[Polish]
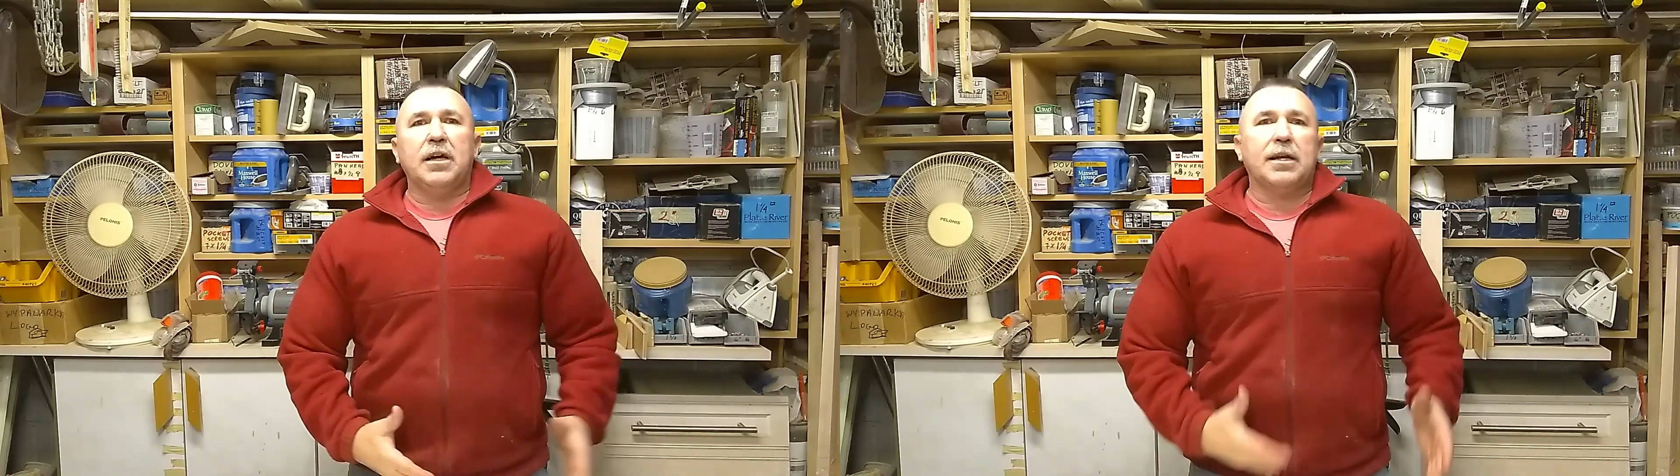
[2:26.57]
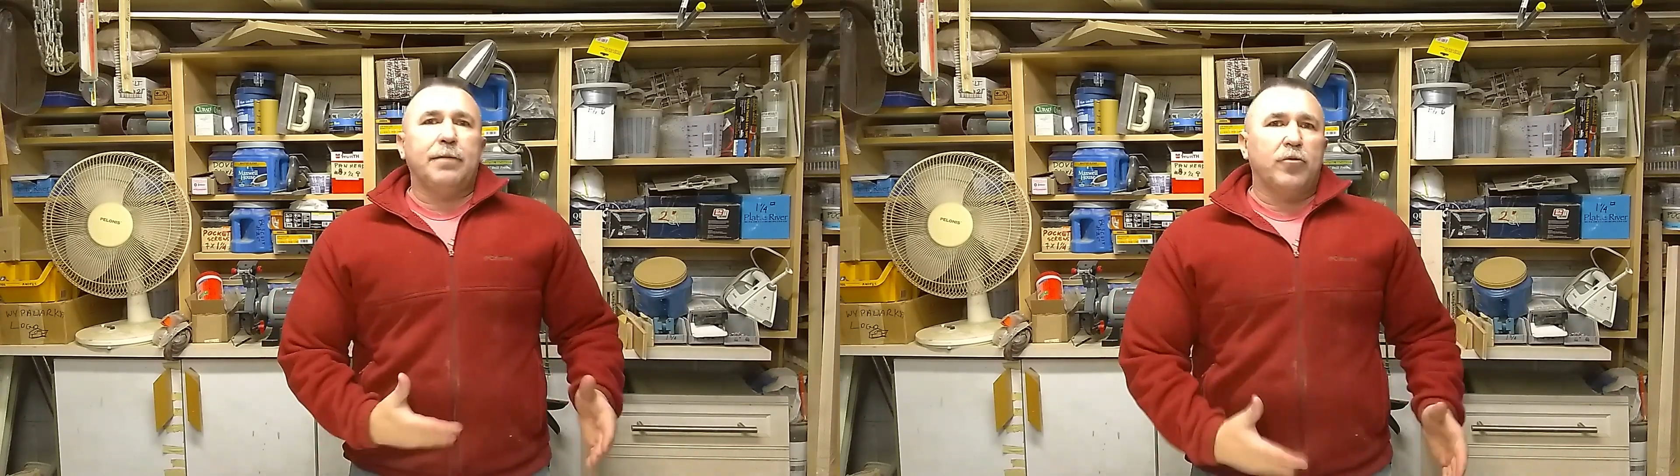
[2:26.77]

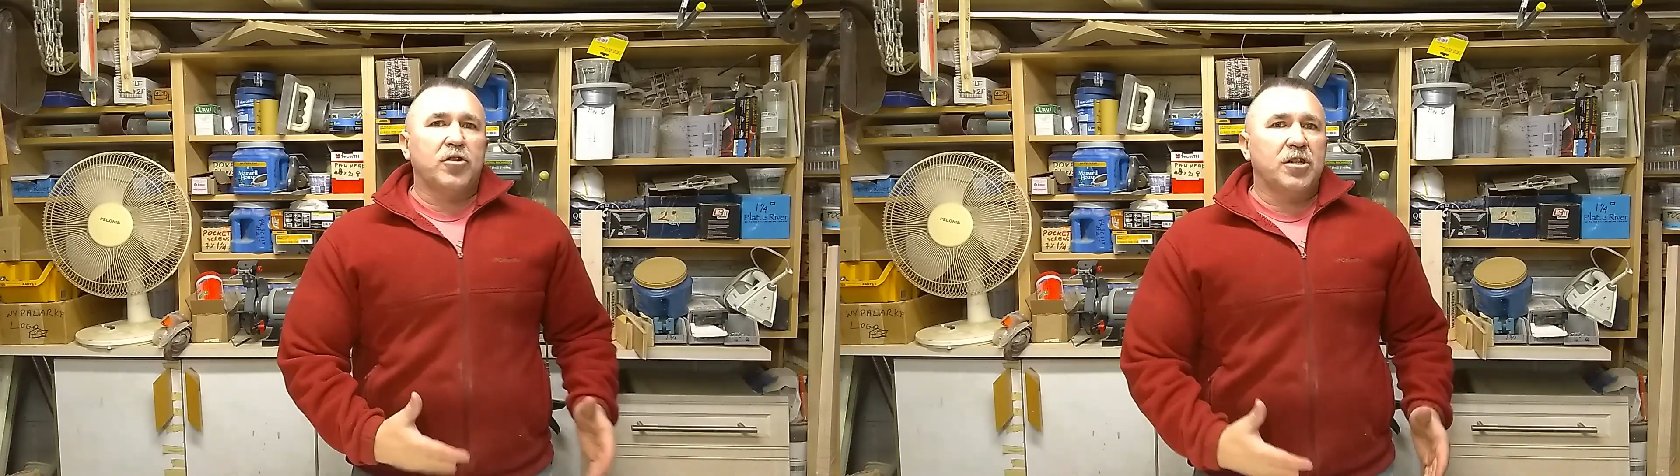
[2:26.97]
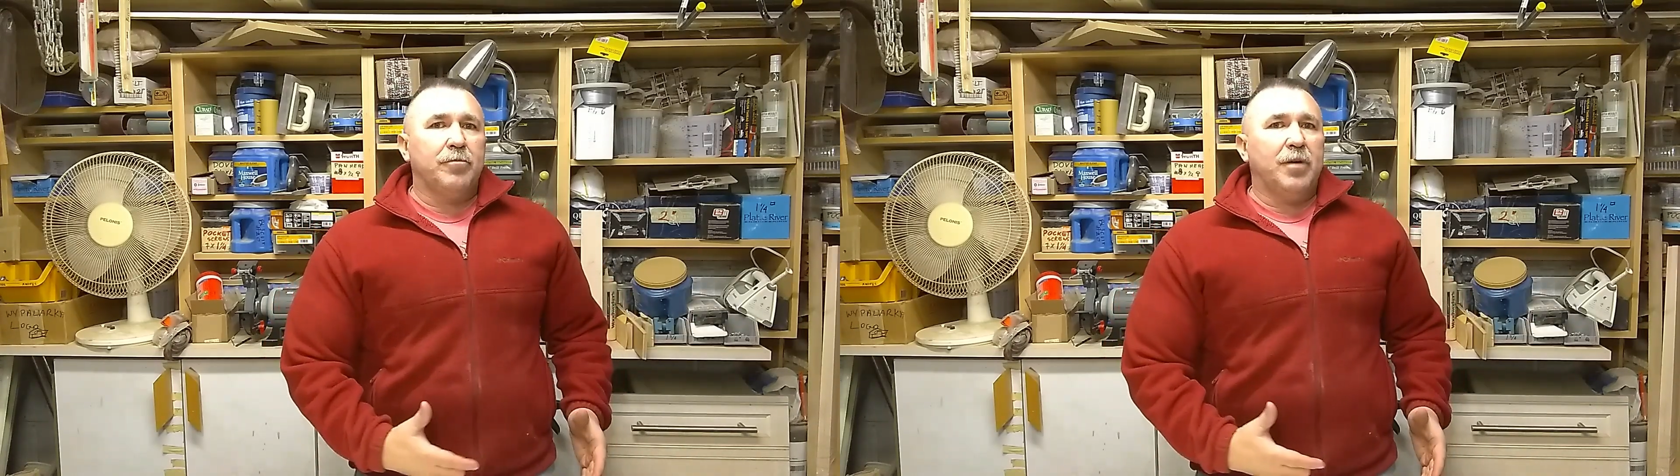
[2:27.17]
jak nam
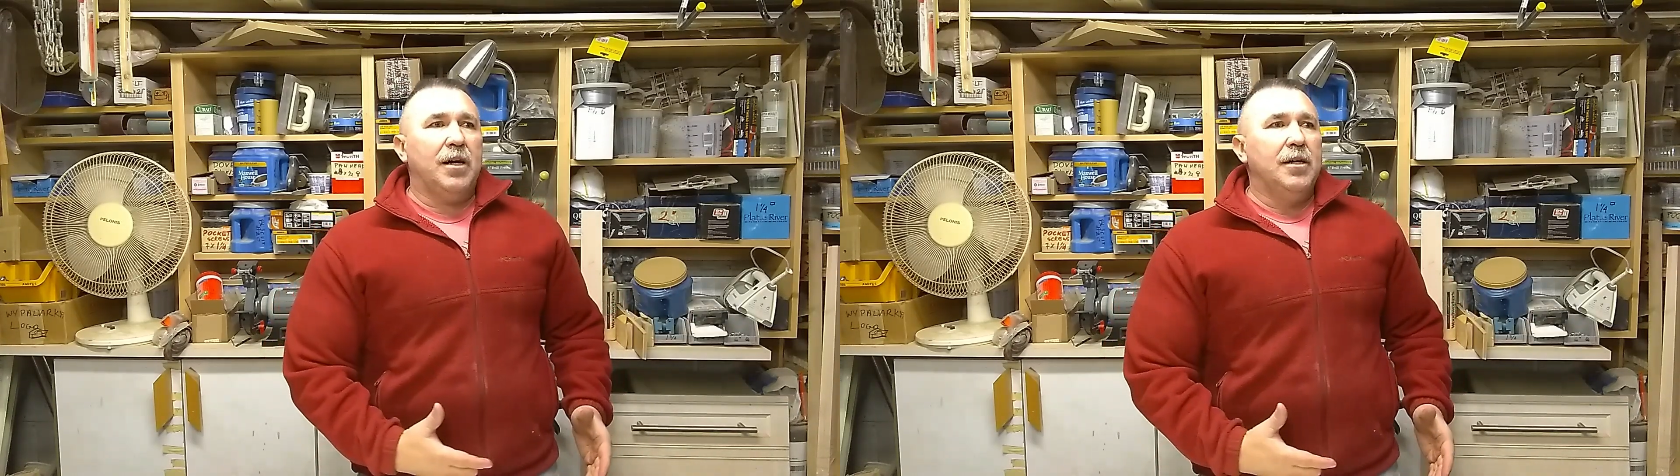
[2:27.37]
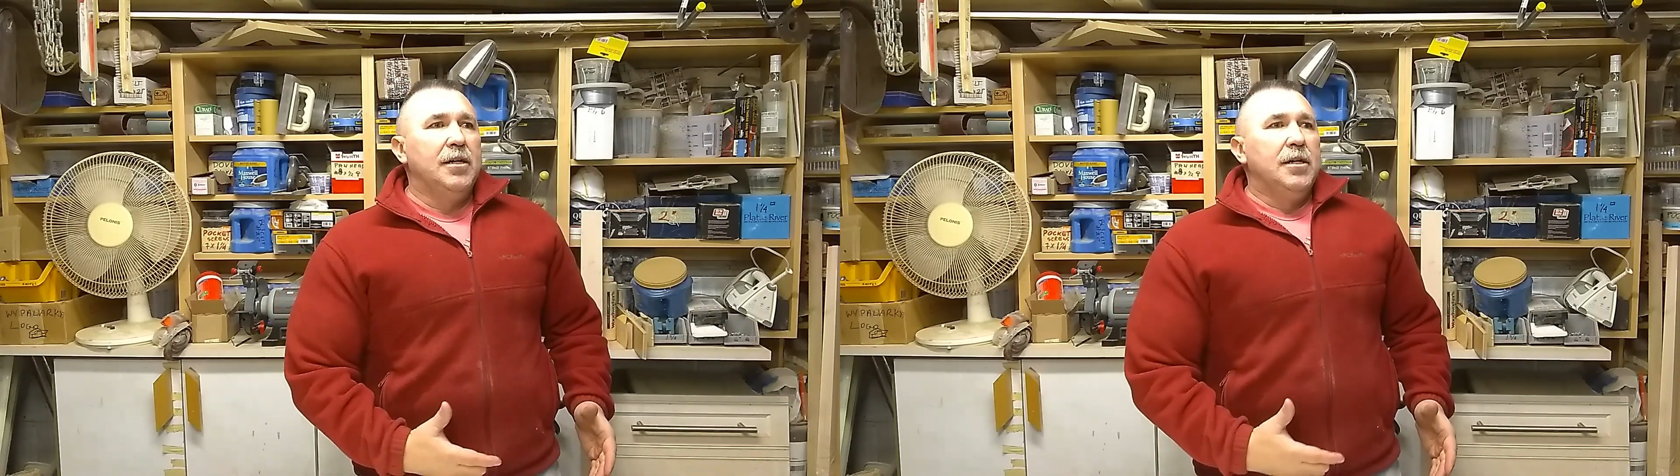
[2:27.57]

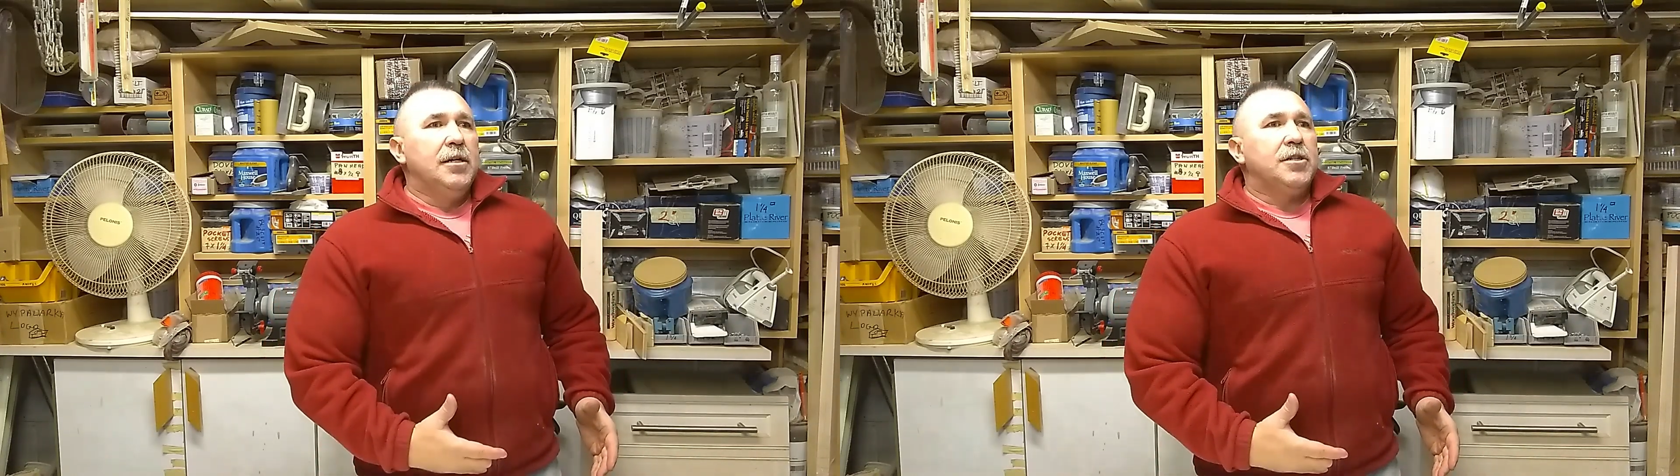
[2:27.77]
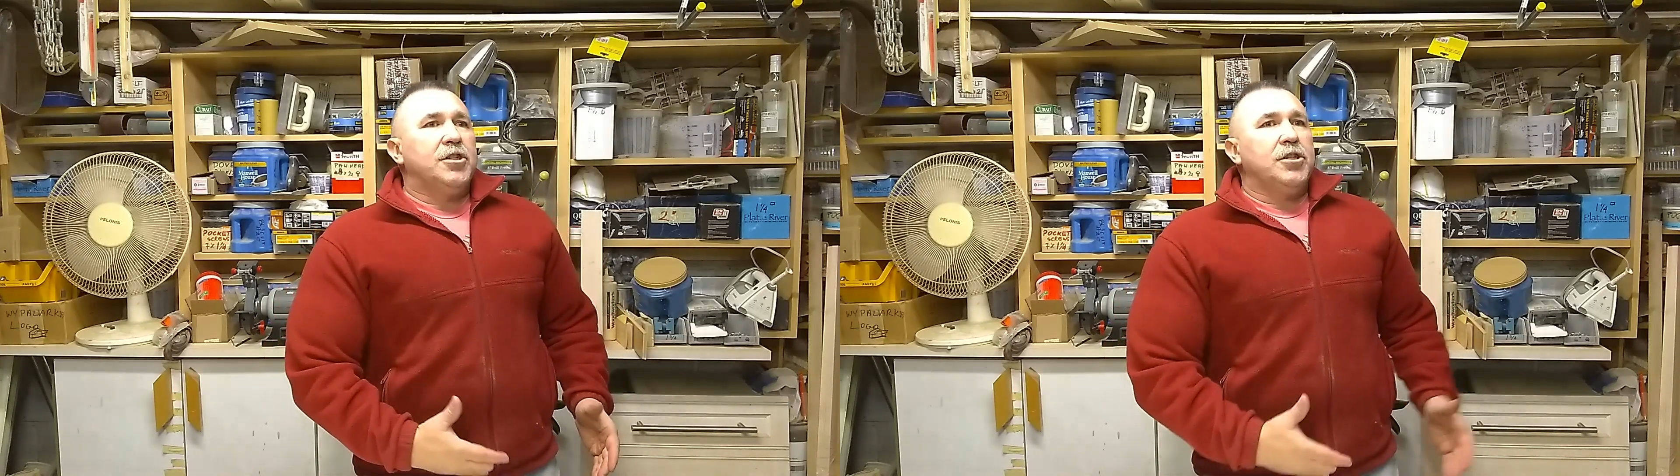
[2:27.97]
potrzeba,
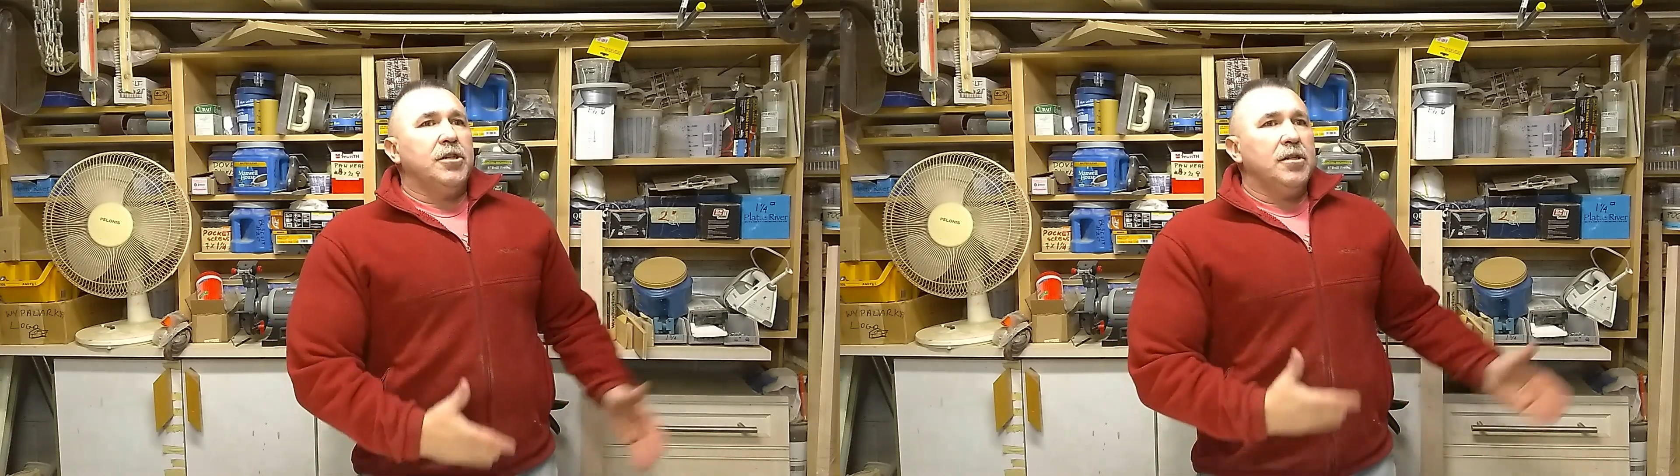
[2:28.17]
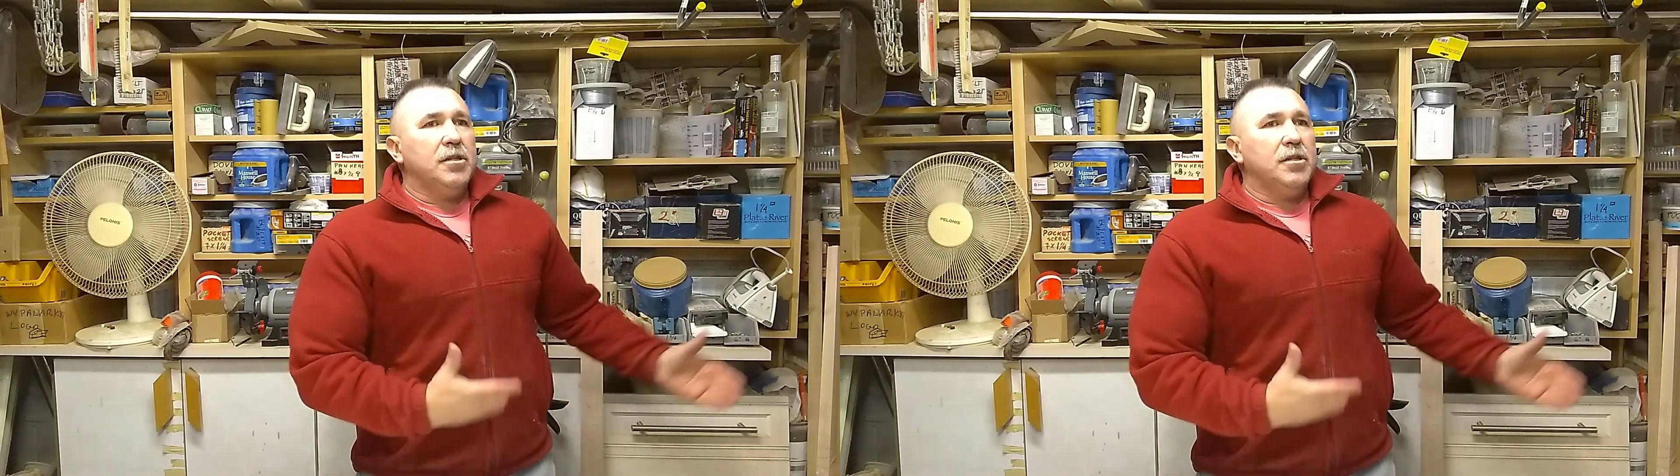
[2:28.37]
czy